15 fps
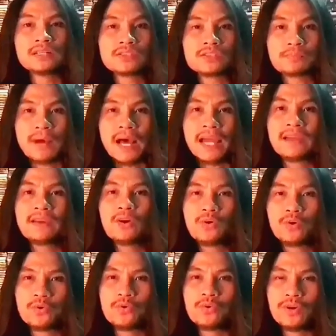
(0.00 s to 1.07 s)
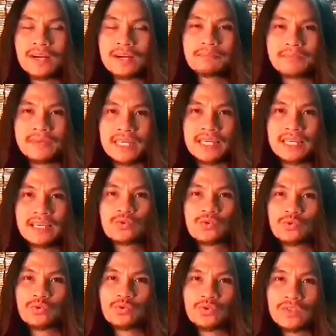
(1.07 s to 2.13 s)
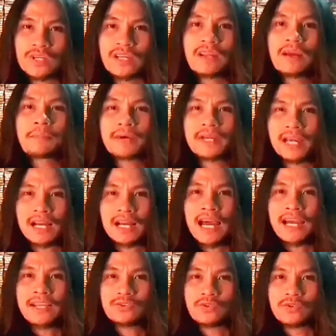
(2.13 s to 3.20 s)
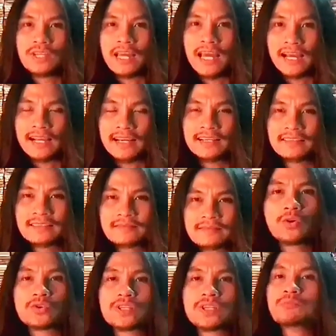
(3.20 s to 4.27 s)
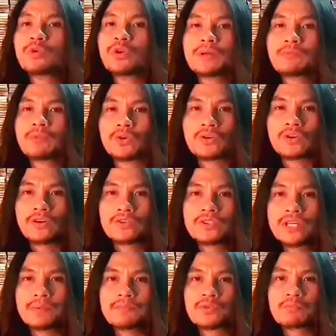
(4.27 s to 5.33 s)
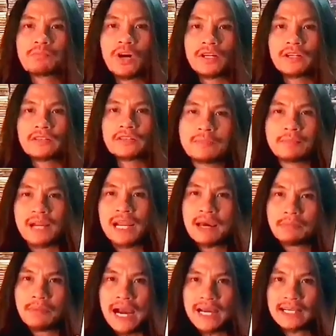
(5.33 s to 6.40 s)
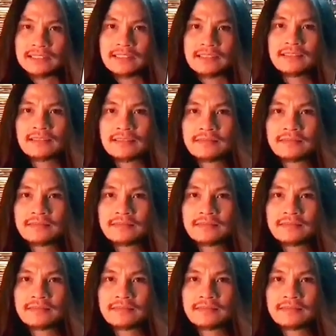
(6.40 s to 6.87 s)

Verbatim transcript: ด์ The Spy Who Loved Me 007 พยักร้ายสุดที่รัก โรเจอร์มัวในบทของเจมส์บอนด์บาบาร่าบาร์กส์